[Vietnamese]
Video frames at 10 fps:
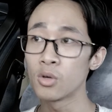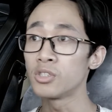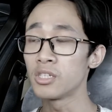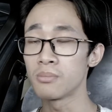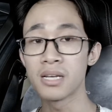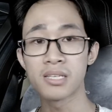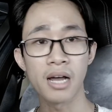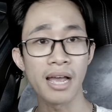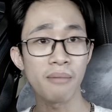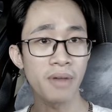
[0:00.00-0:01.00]
thôi thì bây
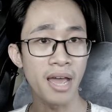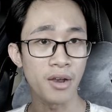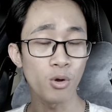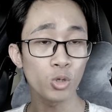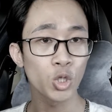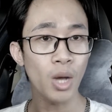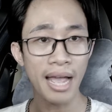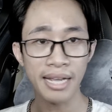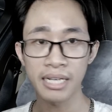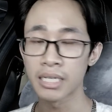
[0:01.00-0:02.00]
giờ em để nốt cho
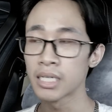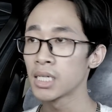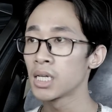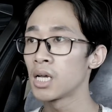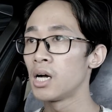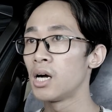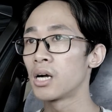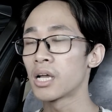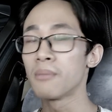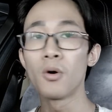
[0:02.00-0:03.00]
anh
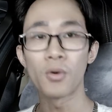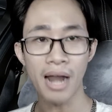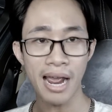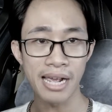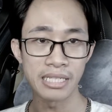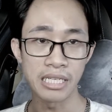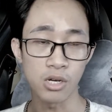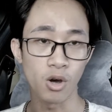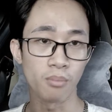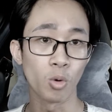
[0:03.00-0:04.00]
à, cái bộ này
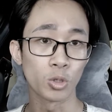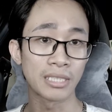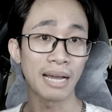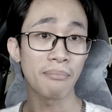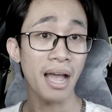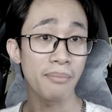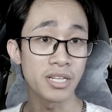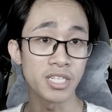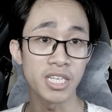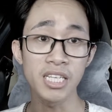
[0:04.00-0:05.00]
thì còn
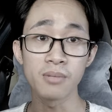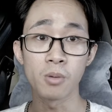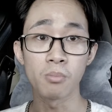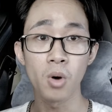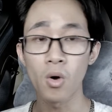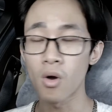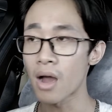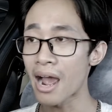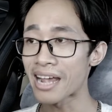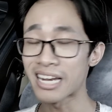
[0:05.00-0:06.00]
129.000 một
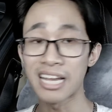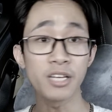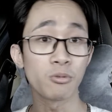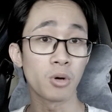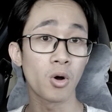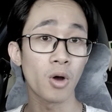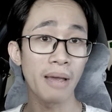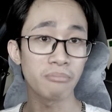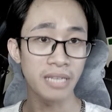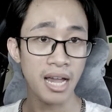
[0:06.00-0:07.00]
bộ anh lấy ủng hộ
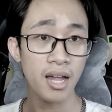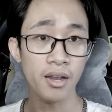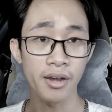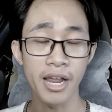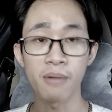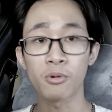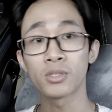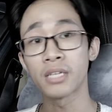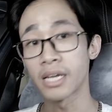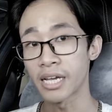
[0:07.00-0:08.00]
em nhé để em
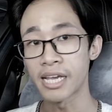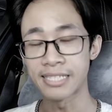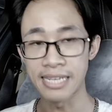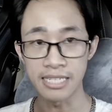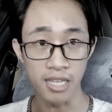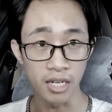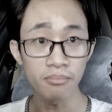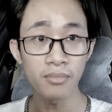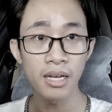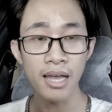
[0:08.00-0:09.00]
có thể nghỉ dịch
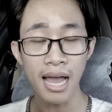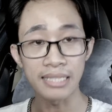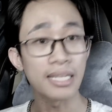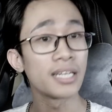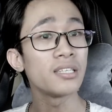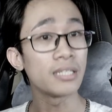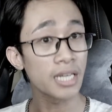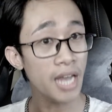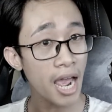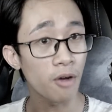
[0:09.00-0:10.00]
sớm anh thấy
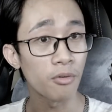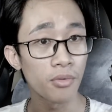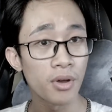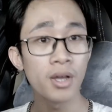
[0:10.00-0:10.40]
như thế nào